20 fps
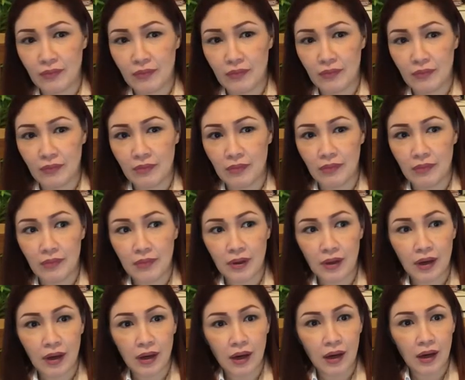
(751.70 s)

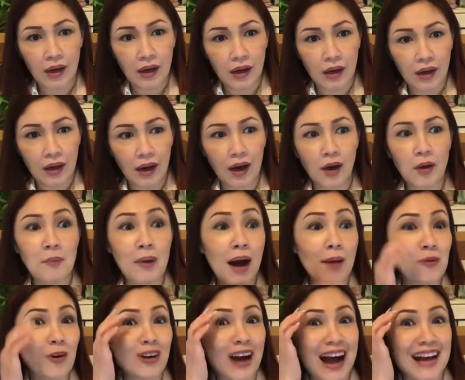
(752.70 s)
Procrastinators. O, mga
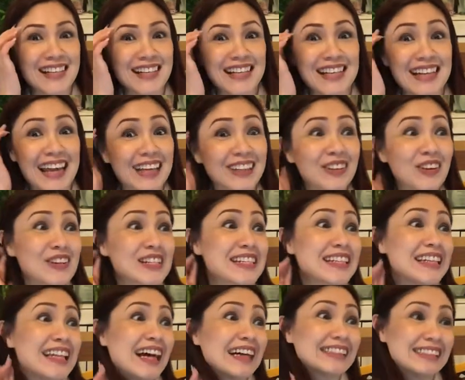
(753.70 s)
procrastinators
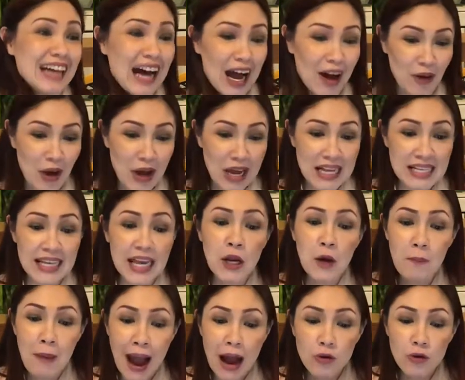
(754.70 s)
lang daw.
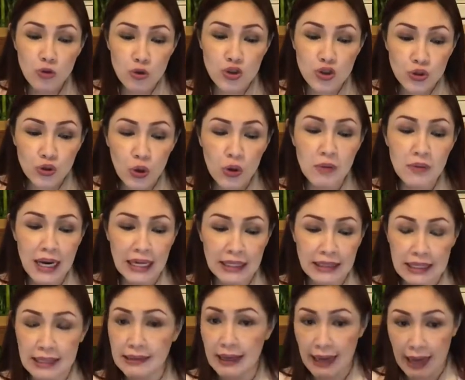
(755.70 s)
Sino ba ang gustong na
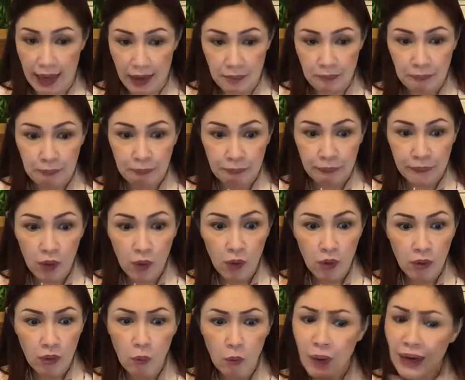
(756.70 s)
di-delay?
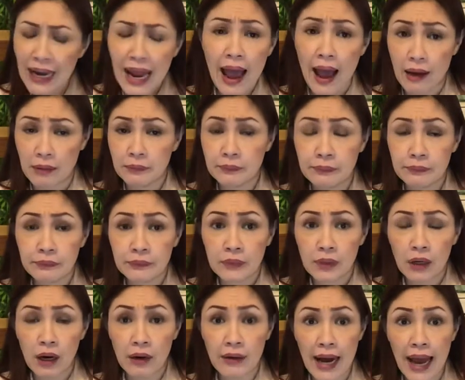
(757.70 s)
Wala.
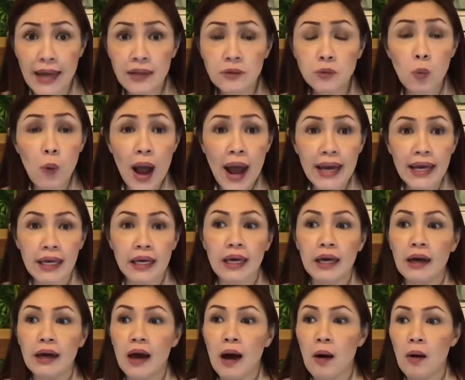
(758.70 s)
Alright, why?
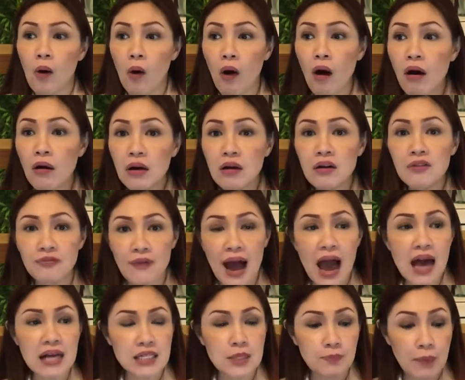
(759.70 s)
All of
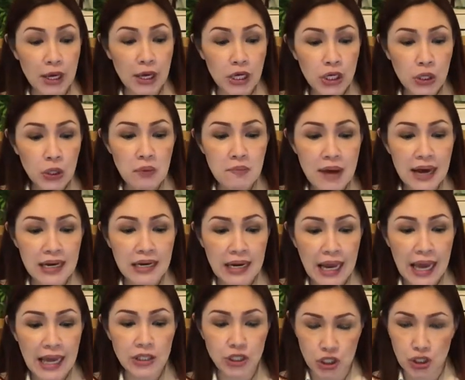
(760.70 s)
us, by human
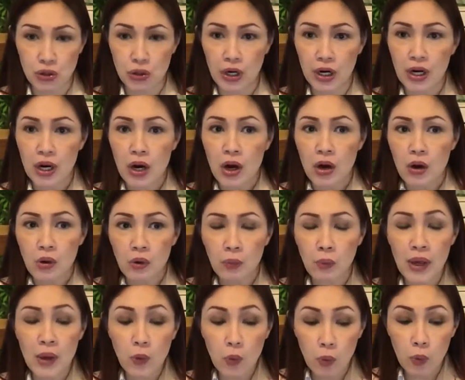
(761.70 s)
nature,
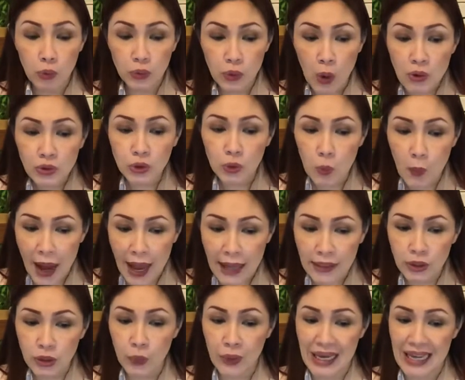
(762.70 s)
we don't
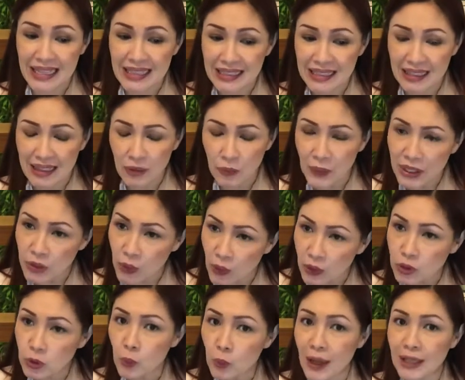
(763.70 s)
want to in, we
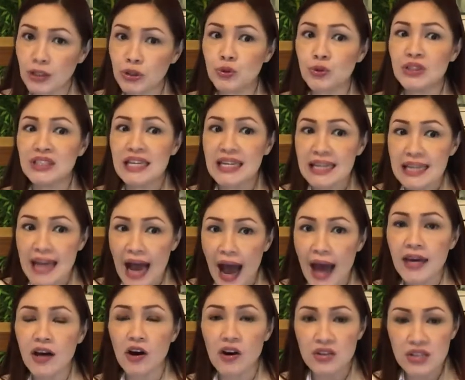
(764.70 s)
don't want to
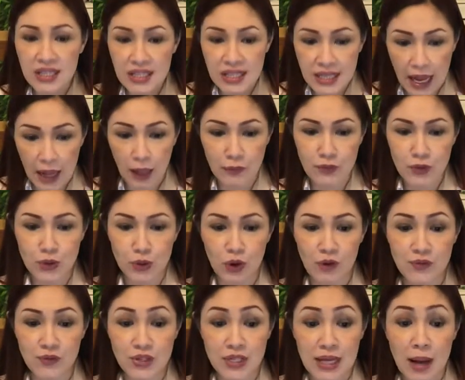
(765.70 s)
deny ourselves
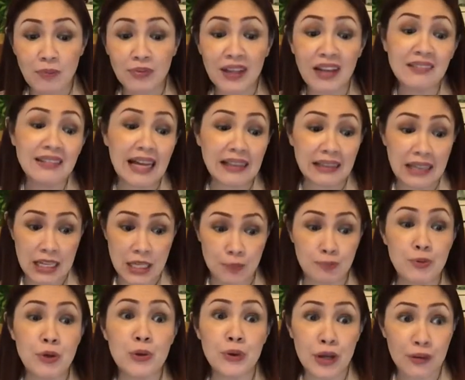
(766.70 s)
of something that is
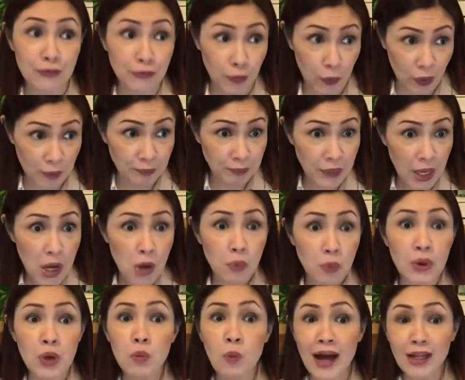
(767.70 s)
beautiful.
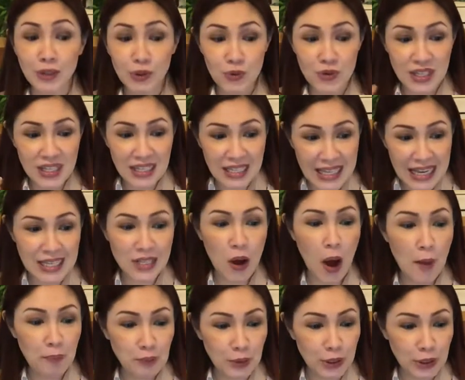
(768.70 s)
We want to seize
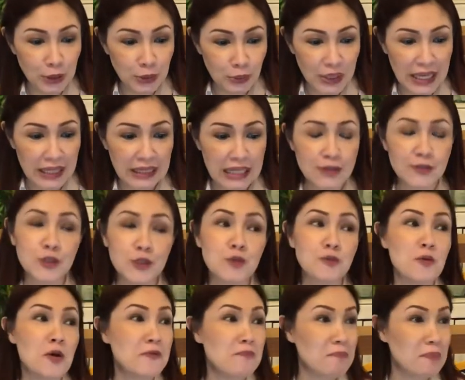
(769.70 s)
opportunities
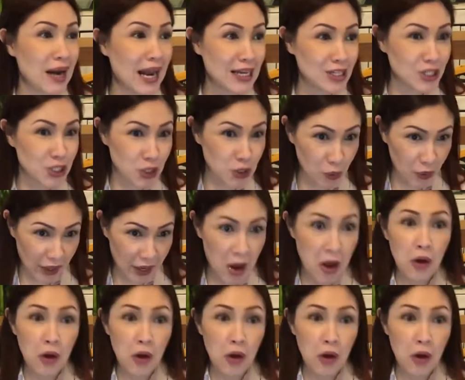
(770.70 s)
for pleasure.